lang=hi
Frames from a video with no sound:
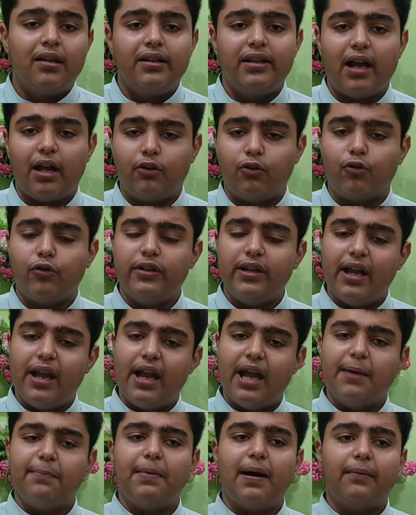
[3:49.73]
या तो कोई
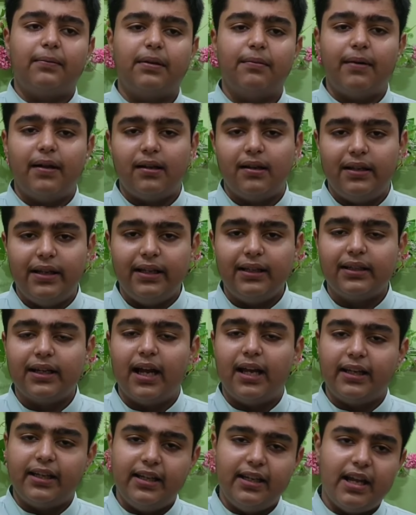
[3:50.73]
ऐप आपके पास लिंक
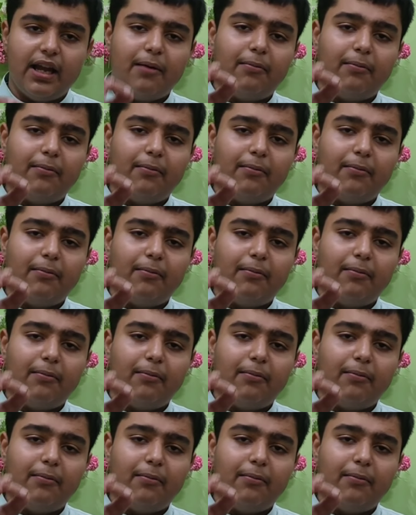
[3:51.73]
आएगी